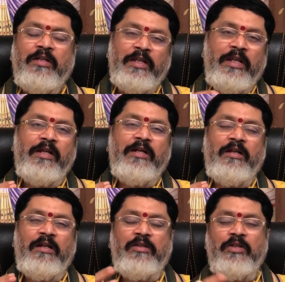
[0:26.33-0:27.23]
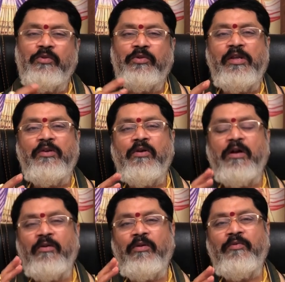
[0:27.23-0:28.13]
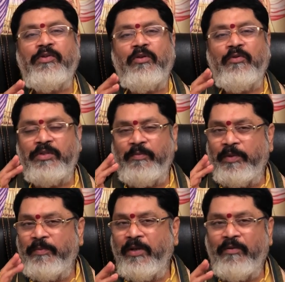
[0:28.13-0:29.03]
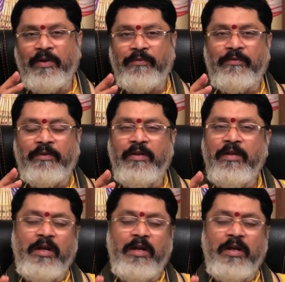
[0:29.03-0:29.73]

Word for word: తెలియకుండా తెలుసో తెలియకో ఆరోగ్య విషయంలో కొంచెం ఇబ్బంది పడే అవకాశం ఉంటుంది